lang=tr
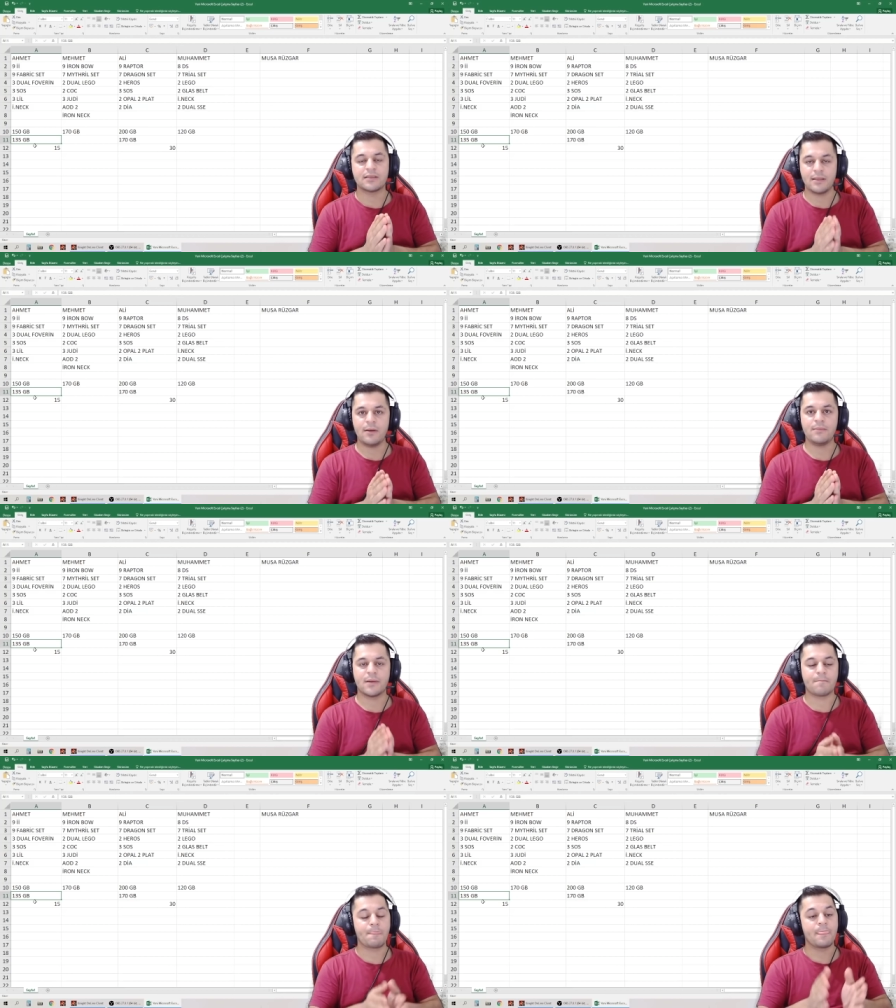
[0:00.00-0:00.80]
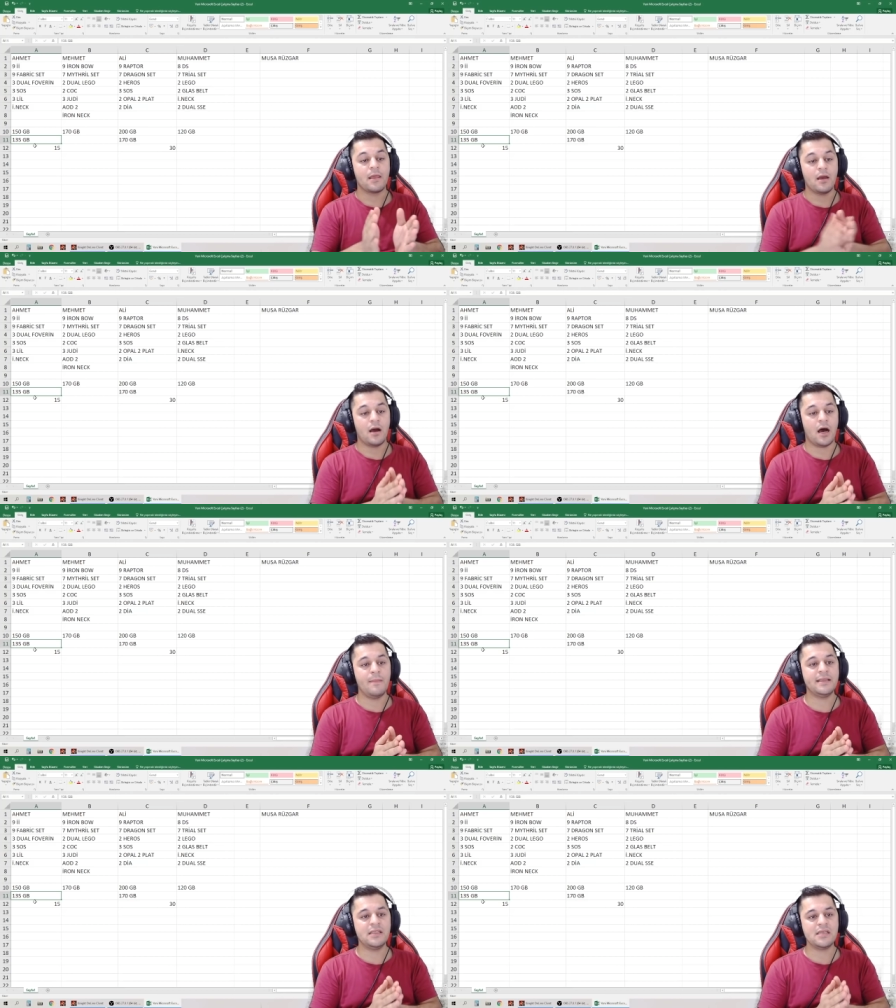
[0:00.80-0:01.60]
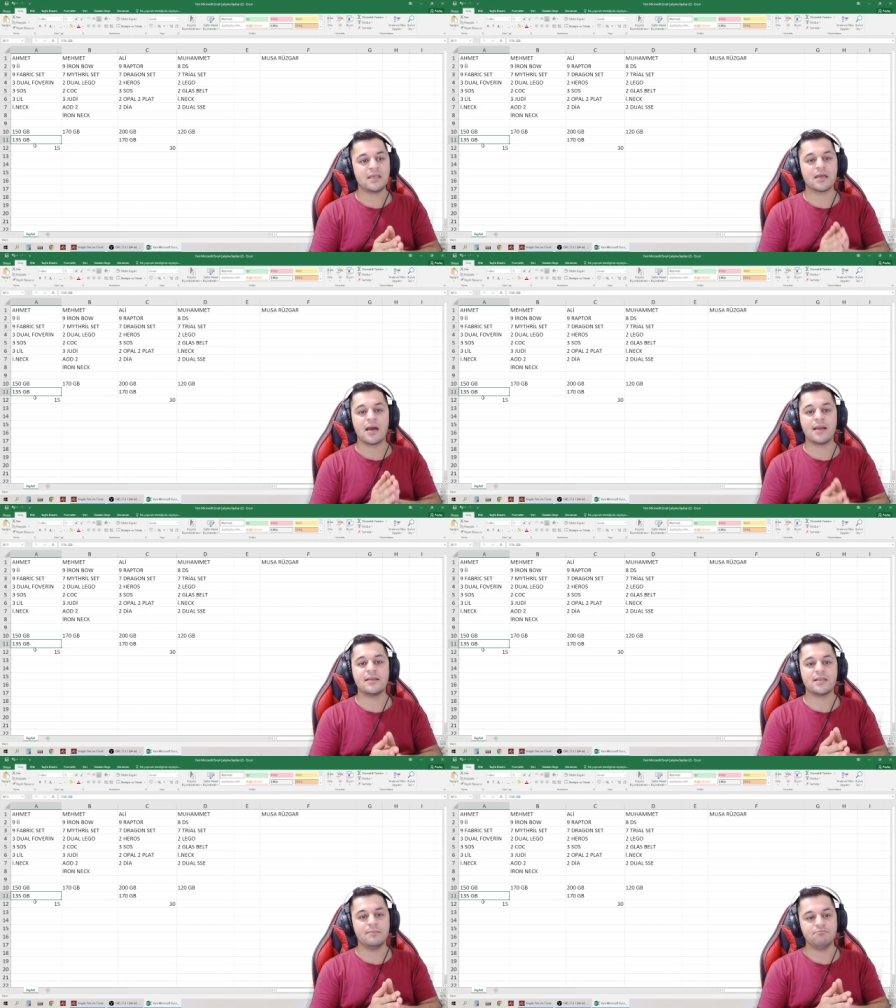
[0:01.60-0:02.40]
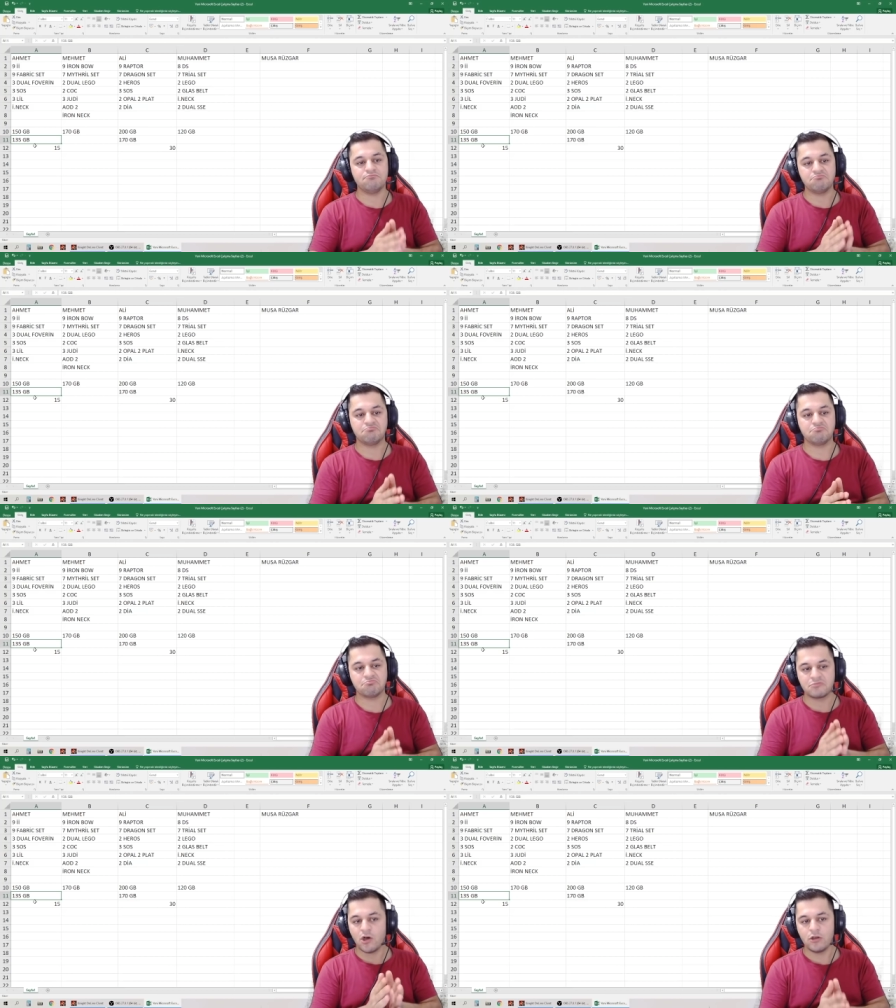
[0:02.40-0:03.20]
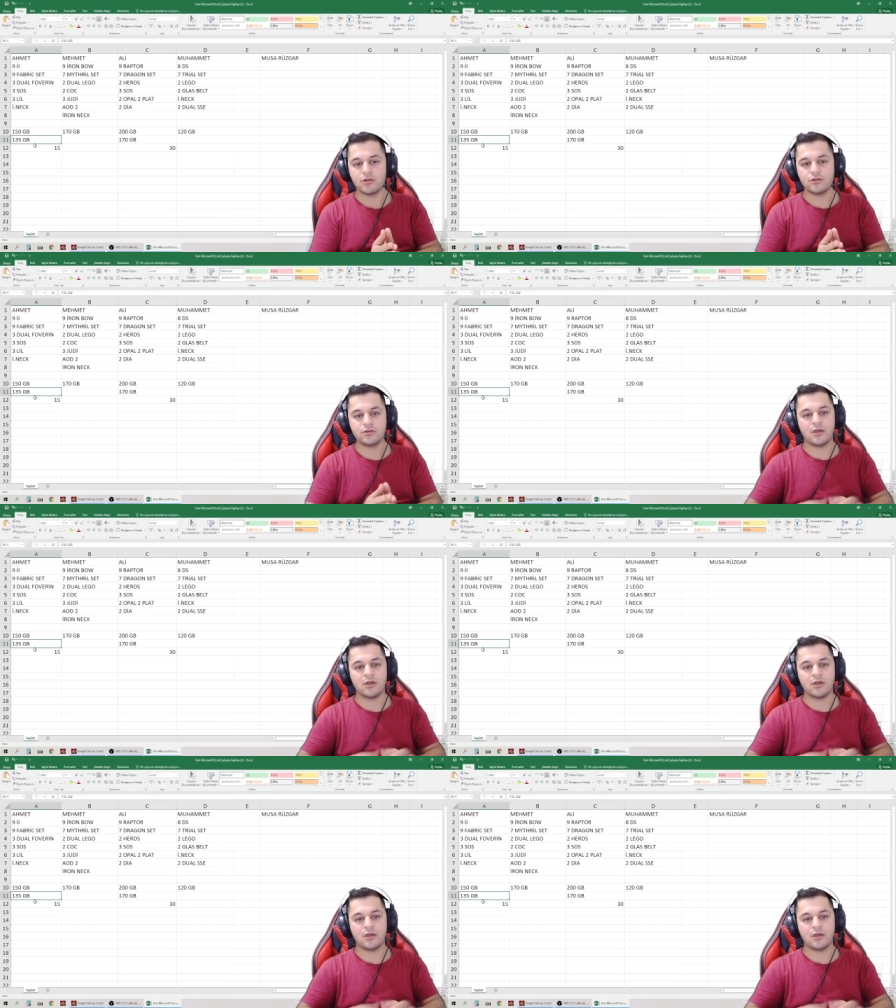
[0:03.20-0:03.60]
Tamam mı? Ahmet diyecek ki kardeşim olur.